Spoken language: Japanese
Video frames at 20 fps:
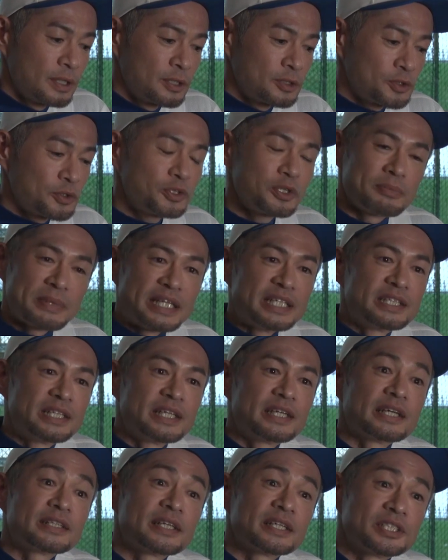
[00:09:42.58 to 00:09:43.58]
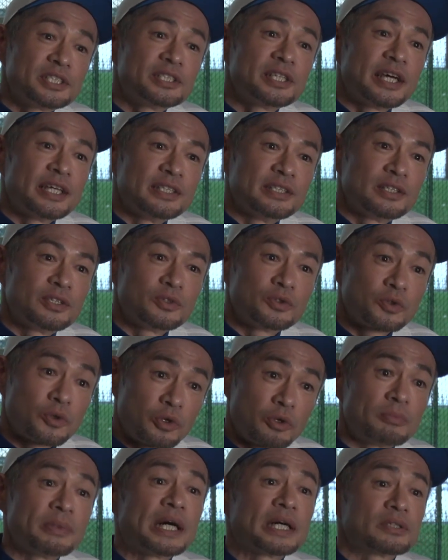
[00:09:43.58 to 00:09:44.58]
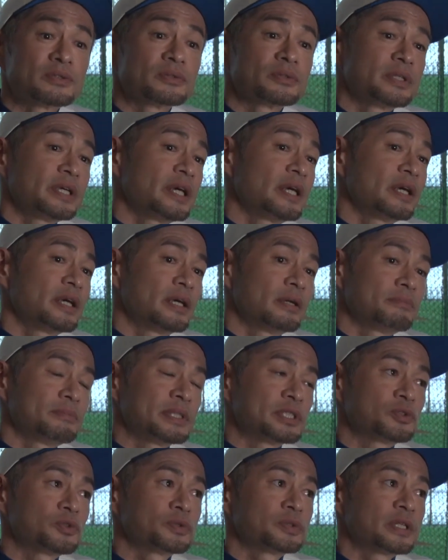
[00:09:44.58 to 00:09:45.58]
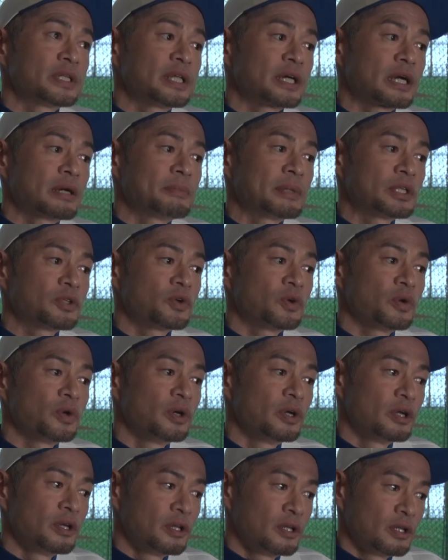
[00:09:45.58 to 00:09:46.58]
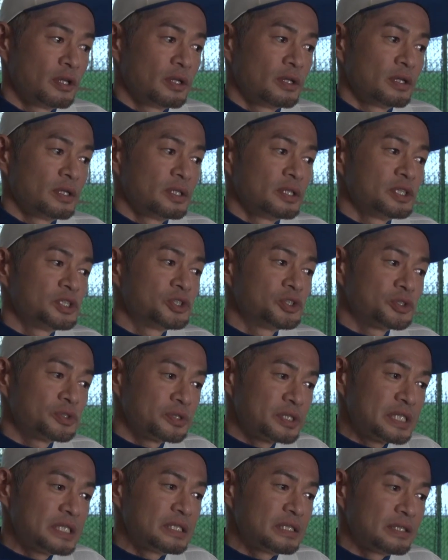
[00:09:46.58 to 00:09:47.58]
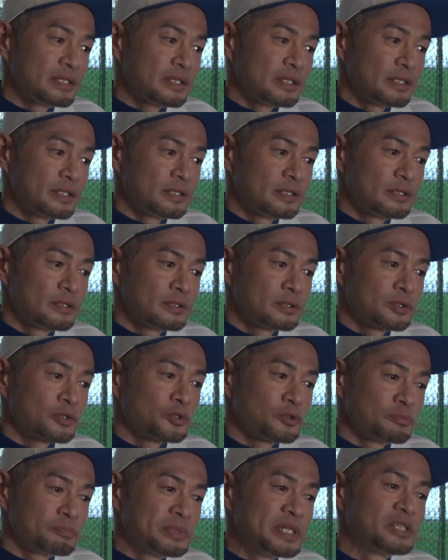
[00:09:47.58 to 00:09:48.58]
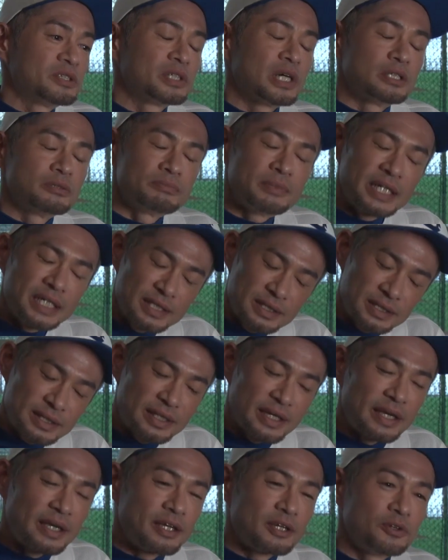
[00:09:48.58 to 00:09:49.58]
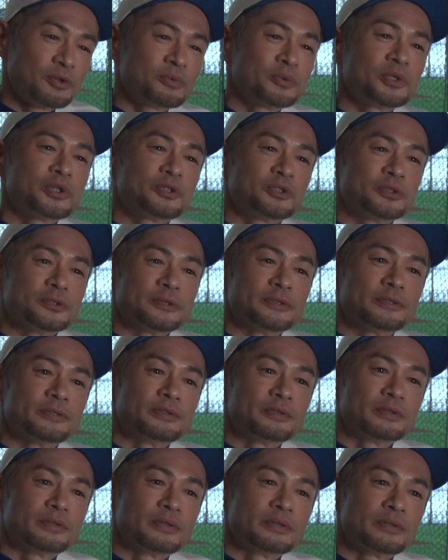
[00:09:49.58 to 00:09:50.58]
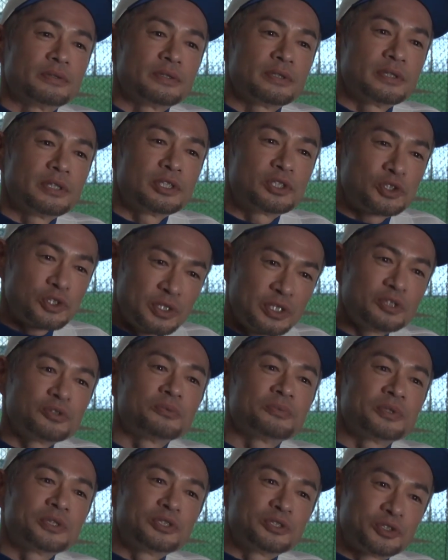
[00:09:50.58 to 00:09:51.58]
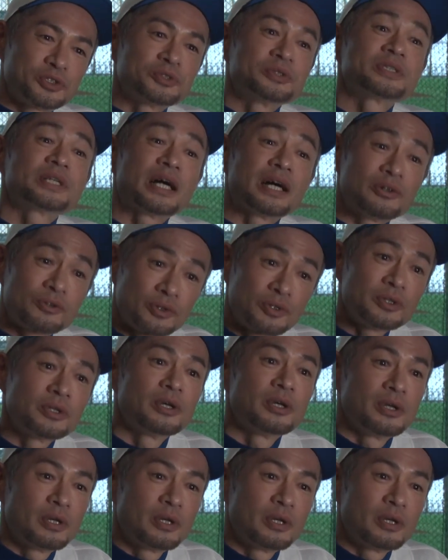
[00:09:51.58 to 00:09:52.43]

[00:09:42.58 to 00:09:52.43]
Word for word: それってまあ生き方次第っていうところもあるので、まあ、そんな仲間と一緒にそのビールがうまいって思える、一緒に思える瞬間を